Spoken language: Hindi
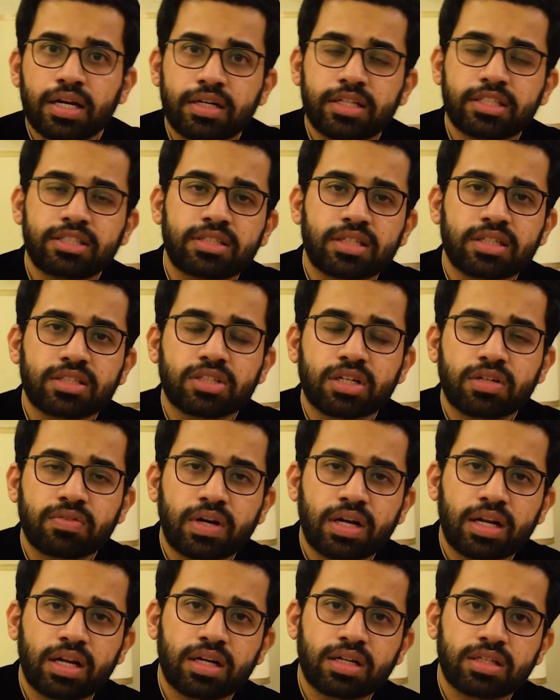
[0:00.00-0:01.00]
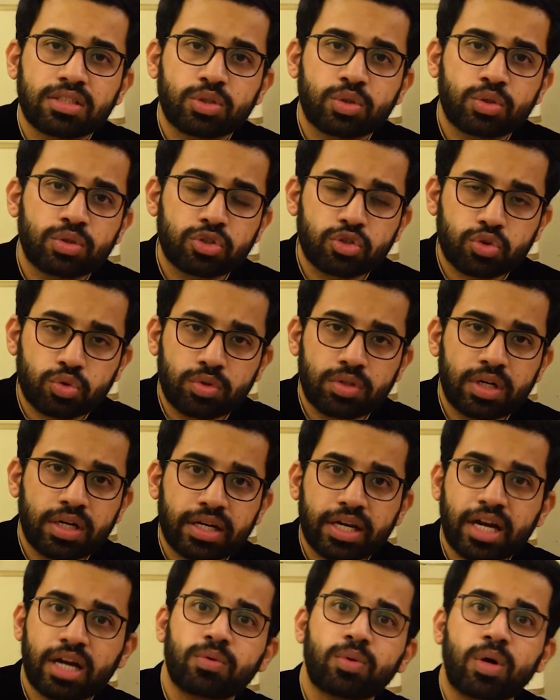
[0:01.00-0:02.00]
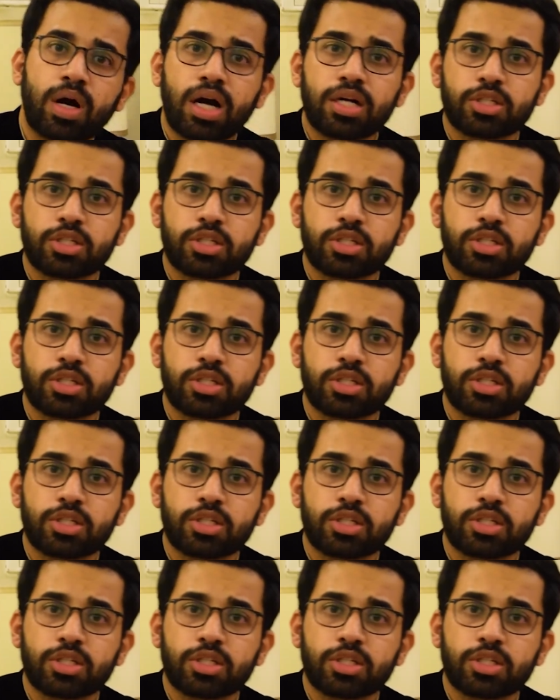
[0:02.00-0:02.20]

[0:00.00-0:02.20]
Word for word: डिस्टिंक्शन वाला जो स्टूडेंट है वो